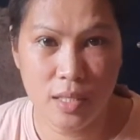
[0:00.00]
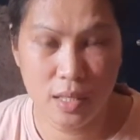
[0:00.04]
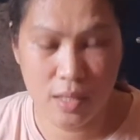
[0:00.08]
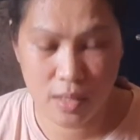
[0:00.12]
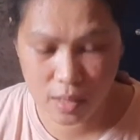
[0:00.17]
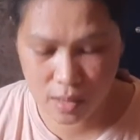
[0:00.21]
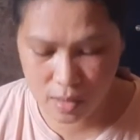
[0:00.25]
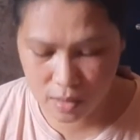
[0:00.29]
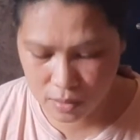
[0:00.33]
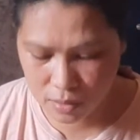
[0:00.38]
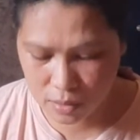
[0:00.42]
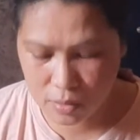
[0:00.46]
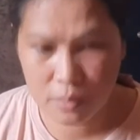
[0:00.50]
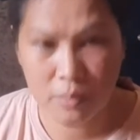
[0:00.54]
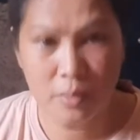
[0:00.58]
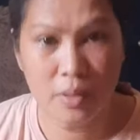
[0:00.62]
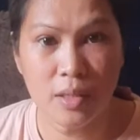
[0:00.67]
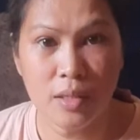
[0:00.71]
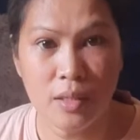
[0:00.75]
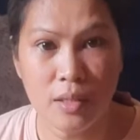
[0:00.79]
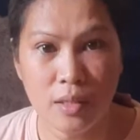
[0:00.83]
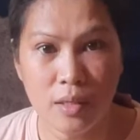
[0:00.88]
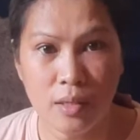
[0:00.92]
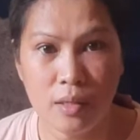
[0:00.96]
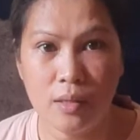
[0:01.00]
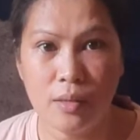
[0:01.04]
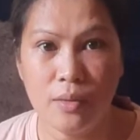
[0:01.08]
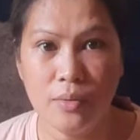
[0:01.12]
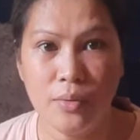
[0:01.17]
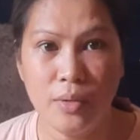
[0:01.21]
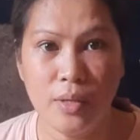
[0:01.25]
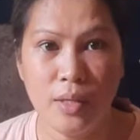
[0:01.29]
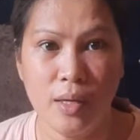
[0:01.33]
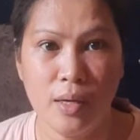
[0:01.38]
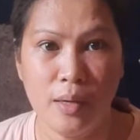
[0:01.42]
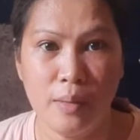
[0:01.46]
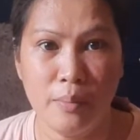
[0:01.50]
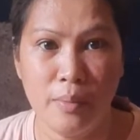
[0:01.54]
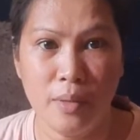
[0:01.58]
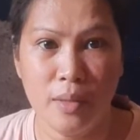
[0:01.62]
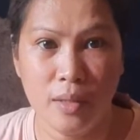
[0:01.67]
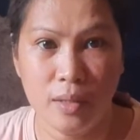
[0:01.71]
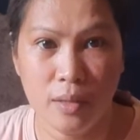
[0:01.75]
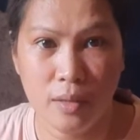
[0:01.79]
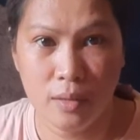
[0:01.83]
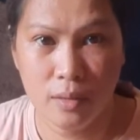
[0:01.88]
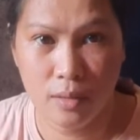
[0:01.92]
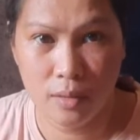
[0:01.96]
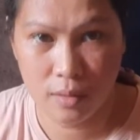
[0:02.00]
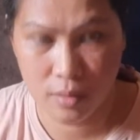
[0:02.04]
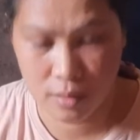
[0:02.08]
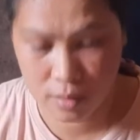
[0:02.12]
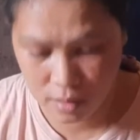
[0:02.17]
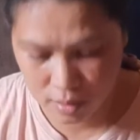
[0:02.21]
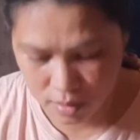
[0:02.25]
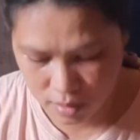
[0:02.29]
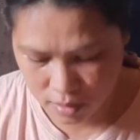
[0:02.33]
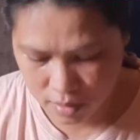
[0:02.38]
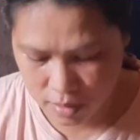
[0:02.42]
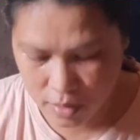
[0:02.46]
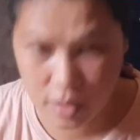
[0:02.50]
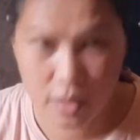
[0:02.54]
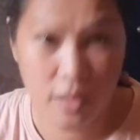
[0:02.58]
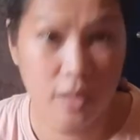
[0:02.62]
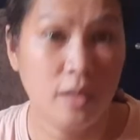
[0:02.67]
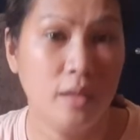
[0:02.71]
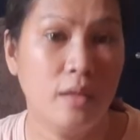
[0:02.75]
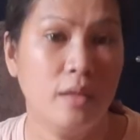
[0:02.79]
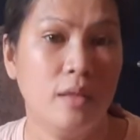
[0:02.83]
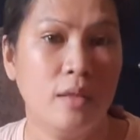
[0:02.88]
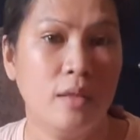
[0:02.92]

Kaya, ano naman ang gagawin namin? Yan.